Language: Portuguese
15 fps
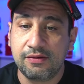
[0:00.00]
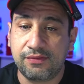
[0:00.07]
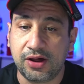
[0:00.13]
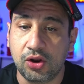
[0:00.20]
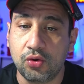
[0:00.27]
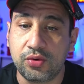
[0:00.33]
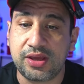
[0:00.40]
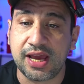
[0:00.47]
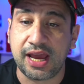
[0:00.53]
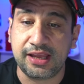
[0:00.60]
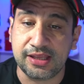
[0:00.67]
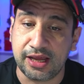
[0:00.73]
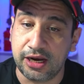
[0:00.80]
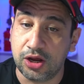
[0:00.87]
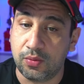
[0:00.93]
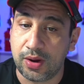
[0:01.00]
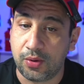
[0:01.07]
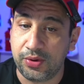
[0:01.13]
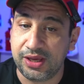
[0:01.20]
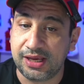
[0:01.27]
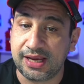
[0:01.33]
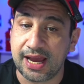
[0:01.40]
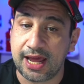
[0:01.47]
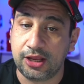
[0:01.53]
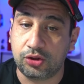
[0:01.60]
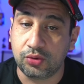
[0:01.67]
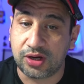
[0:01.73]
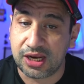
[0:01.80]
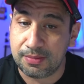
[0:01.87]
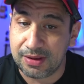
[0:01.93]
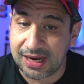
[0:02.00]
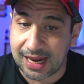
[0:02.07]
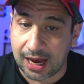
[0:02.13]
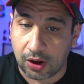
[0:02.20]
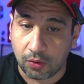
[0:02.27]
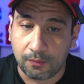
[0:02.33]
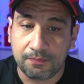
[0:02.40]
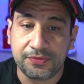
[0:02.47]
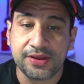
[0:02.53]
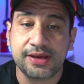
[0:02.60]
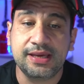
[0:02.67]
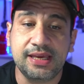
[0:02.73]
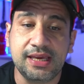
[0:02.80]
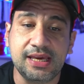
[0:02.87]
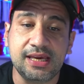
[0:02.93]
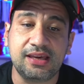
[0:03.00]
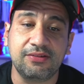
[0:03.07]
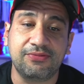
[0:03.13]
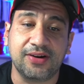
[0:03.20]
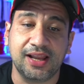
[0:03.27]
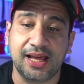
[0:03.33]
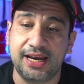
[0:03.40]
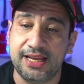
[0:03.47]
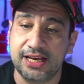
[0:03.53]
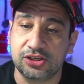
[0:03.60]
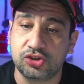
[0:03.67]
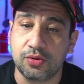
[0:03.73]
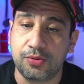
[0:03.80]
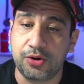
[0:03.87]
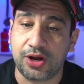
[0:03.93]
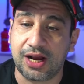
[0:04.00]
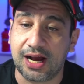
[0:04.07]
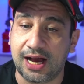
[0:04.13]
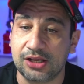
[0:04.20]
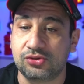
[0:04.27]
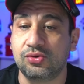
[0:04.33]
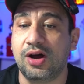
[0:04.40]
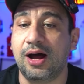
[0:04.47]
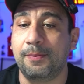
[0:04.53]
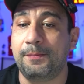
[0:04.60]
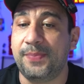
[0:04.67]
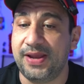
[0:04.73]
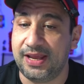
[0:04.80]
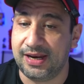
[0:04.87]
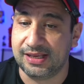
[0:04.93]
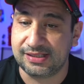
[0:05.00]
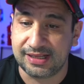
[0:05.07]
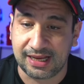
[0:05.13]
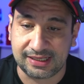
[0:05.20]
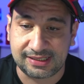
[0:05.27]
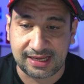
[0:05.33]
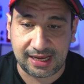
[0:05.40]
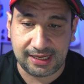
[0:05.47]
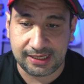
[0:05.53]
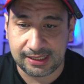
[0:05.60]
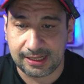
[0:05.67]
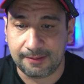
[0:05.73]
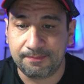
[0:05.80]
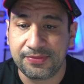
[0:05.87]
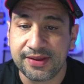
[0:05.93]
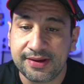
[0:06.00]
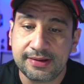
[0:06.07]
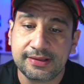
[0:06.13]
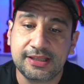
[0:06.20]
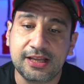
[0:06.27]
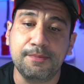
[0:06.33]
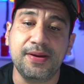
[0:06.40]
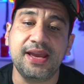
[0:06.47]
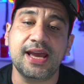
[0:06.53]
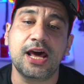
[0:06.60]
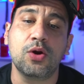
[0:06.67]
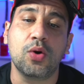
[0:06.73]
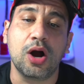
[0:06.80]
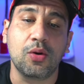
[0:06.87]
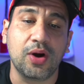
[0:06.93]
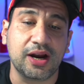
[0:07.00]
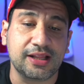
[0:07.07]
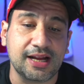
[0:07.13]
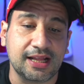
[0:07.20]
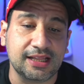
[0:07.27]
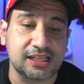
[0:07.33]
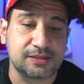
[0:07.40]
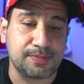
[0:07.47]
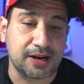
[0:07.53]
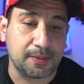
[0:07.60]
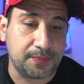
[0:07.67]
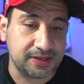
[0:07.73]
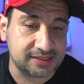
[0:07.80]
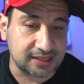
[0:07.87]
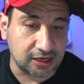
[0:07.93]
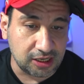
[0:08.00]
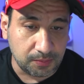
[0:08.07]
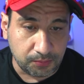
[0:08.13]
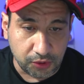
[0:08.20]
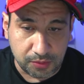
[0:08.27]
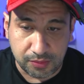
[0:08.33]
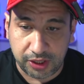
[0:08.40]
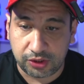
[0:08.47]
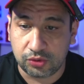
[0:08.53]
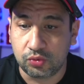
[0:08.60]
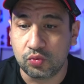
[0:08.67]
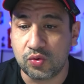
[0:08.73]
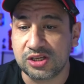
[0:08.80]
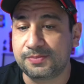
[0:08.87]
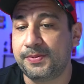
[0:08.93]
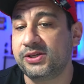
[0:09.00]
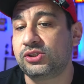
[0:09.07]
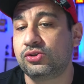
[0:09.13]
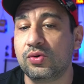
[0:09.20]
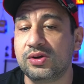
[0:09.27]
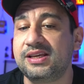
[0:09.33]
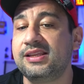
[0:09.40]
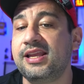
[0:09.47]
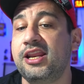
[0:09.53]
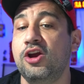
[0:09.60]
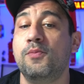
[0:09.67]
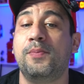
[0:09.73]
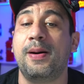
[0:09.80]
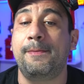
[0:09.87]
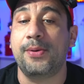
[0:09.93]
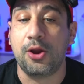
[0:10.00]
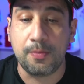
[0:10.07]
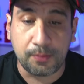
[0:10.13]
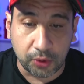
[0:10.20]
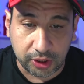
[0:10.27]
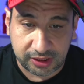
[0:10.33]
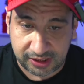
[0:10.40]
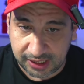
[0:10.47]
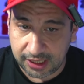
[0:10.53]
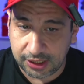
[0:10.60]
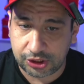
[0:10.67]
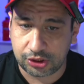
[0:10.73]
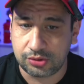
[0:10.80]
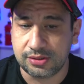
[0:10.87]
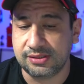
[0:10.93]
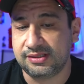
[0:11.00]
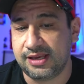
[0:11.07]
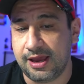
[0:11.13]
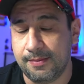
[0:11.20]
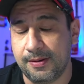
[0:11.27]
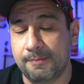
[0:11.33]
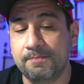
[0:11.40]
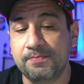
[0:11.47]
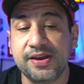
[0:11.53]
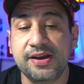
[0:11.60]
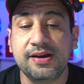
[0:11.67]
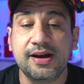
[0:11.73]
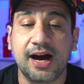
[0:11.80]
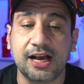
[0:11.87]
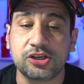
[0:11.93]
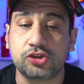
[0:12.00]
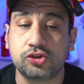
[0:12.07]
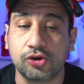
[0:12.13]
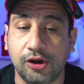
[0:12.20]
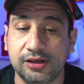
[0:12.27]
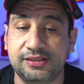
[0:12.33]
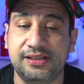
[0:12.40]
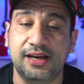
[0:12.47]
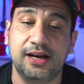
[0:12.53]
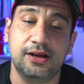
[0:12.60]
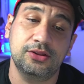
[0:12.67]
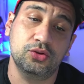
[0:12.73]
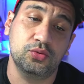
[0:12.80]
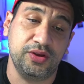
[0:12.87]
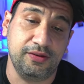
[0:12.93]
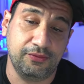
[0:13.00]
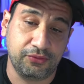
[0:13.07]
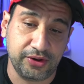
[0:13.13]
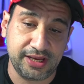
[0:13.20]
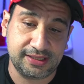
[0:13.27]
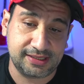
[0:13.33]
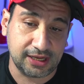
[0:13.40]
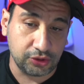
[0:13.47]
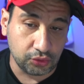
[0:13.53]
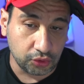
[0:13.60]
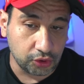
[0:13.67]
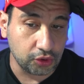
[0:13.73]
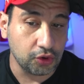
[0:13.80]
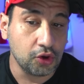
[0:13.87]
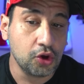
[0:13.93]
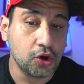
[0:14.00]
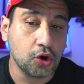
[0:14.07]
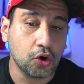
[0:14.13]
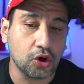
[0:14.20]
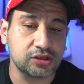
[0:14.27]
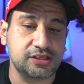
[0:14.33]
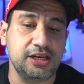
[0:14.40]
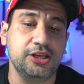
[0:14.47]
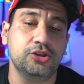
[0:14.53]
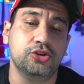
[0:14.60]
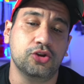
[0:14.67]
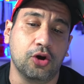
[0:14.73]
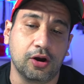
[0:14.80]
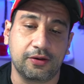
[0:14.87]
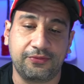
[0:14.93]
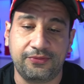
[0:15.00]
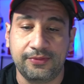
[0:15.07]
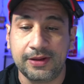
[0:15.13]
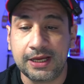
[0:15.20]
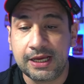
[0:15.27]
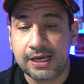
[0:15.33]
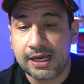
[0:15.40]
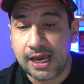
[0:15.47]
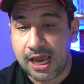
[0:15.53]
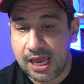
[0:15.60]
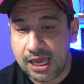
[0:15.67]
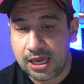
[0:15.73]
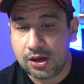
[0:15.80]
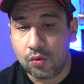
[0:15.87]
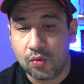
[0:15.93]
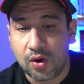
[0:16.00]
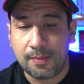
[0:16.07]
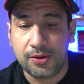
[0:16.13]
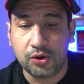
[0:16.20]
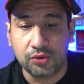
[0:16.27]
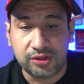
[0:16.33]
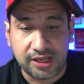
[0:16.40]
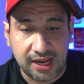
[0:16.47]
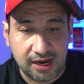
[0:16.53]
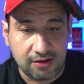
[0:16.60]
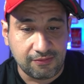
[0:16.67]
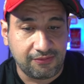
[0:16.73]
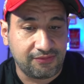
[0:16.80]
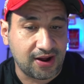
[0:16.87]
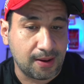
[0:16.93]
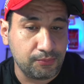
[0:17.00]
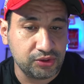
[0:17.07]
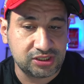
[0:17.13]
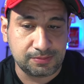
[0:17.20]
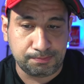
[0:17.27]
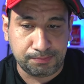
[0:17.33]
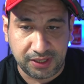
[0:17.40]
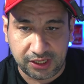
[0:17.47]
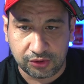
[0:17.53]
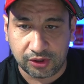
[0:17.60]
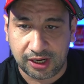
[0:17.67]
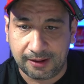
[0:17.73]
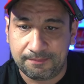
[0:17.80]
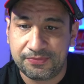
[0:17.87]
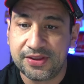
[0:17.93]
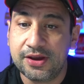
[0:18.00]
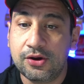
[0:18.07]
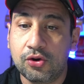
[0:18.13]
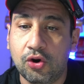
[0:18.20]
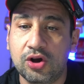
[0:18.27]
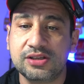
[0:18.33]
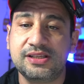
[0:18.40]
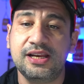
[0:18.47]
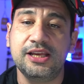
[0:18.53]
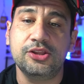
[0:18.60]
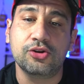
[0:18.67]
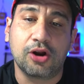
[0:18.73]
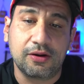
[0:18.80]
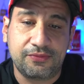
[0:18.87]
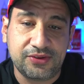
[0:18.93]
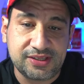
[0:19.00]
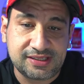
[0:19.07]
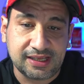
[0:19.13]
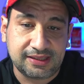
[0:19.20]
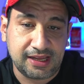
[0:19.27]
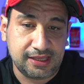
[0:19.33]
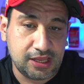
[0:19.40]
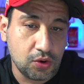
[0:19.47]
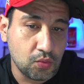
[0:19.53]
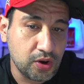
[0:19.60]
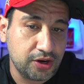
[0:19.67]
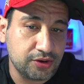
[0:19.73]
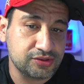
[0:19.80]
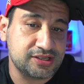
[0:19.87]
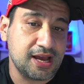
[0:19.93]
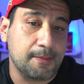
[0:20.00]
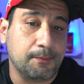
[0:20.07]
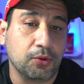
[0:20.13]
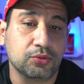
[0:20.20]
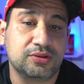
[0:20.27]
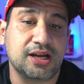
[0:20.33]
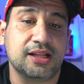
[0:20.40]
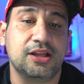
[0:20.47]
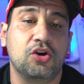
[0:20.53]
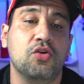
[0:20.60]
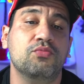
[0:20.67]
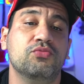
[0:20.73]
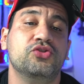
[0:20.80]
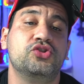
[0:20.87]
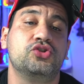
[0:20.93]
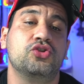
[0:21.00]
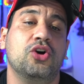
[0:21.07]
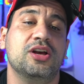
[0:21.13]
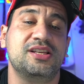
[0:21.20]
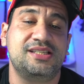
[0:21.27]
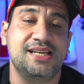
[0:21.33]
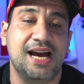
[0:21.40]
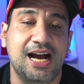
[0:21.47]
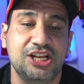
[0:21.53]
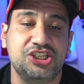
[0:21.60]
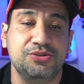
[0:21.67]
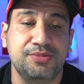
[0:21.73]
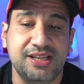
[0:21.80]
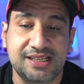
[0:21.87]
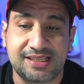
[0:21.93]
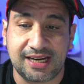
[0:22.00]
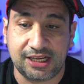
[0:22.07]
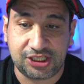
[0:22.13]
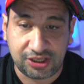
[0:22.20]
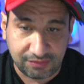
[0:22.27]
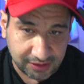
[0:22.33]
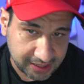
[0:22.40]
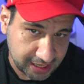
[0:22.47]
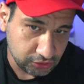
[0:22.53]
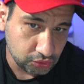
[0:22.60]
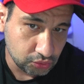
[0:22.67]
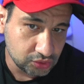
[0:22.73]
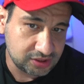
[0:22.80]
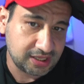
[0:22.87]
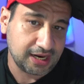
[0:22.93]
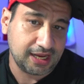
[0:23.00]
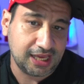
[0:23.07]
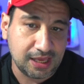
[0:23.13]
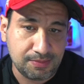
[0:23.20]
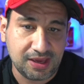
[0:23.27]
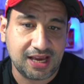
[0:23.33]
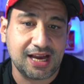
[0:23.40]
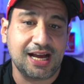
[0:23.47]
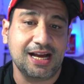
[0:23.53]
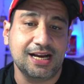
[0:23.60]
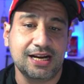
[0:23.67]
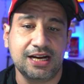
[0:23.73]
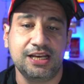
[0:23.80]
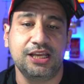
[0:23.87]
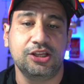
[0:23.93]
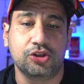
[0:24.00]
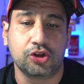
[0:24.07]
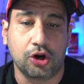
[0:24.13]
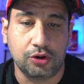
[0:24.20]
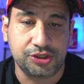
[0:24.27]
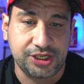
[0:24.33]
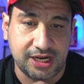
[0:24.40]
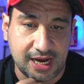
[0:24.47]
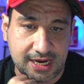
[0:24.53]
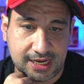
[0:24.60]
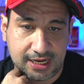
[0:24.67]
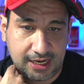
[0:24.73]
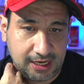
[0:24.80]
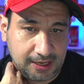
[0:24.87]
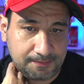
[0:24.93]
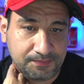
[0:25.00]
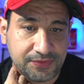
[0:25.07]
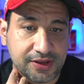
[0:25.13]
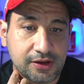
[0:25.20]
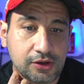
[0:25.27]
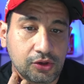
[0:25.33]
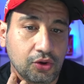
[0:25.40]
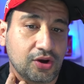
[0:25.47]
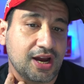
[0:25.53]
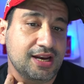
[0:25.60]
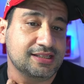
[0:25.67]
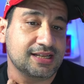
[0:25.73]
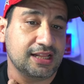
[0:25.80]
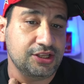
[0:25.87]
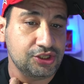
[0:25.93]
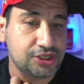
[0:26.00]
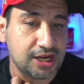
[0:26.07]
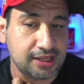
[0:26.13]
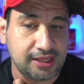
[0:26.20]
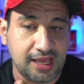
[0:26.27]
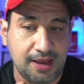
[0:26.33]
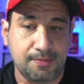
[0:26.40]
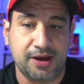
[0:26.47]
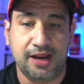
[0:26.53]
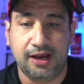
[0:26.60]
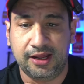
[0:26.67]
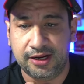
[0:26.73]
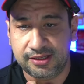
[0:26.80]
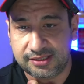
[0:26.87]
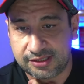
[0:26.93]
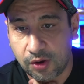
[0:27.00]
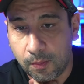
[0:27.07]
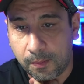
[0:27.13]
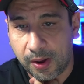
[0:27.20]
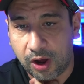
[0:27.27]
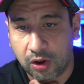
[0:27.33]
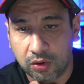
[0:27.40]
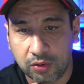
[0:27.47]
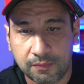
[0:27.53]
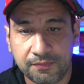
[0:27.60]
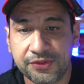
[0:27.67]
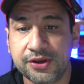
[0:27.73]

Falou que ainda não é um inquérito criminal e que falaria sobre o caso apenas na saída. Também eram aguardadas para prestar depoimento duas pessoas que teriam papel importante no esquema: a sócia do influenciador Roseli Dorf e o amigo dele, o Fábio Spínola. Roseli Dorf, de 71 anos, é apontada como sócia administrativa da indústria química Anidrol de Cariani, localizada em Diadema, na Grande São Paulo.